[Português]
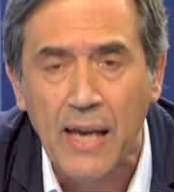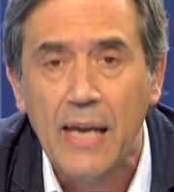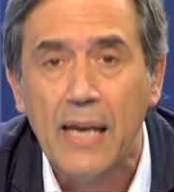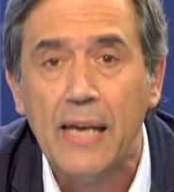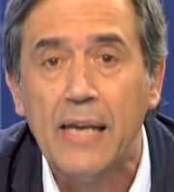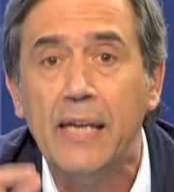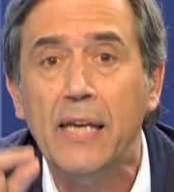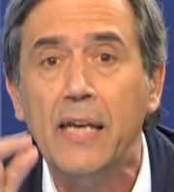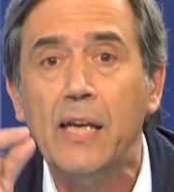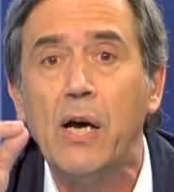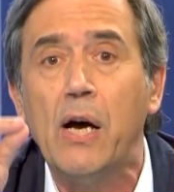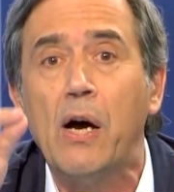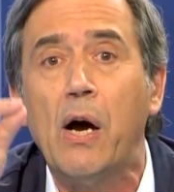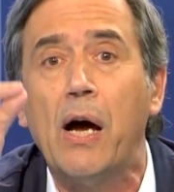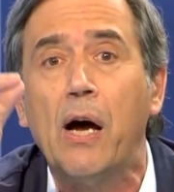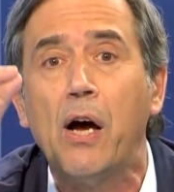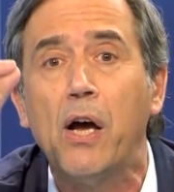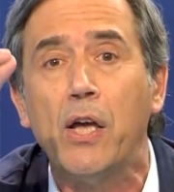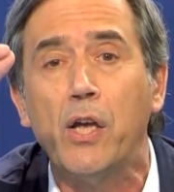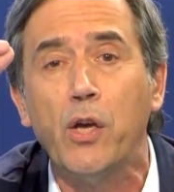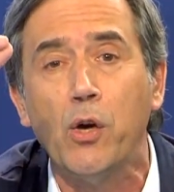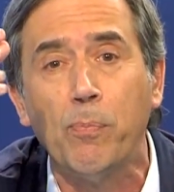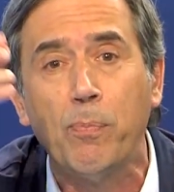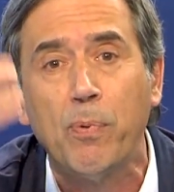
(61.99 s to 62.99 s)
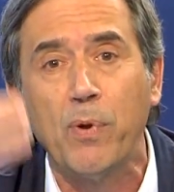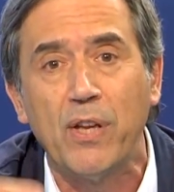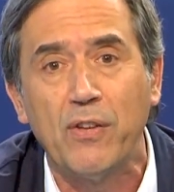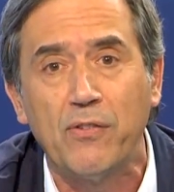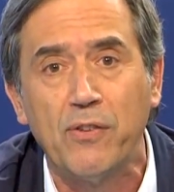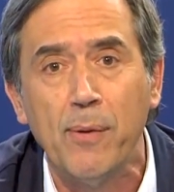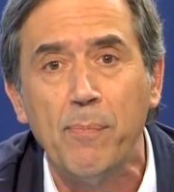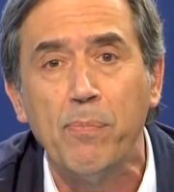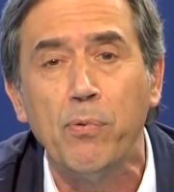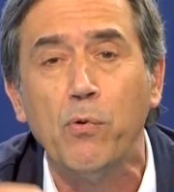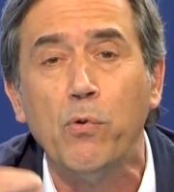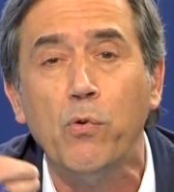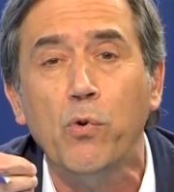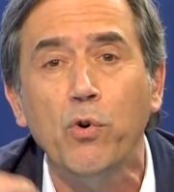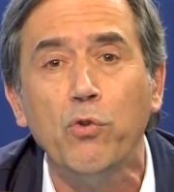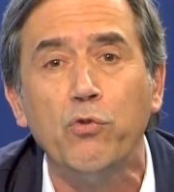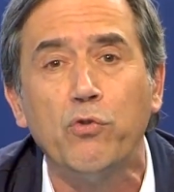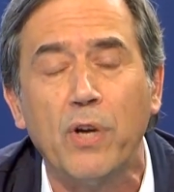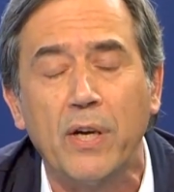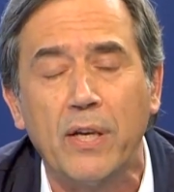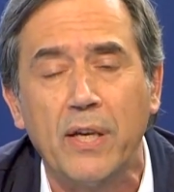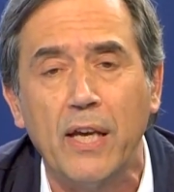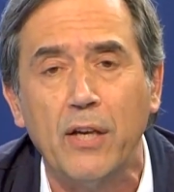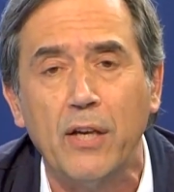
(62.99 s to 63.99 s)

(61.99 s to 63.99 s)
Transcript: E uh, eu, por exemplo, uso aqui a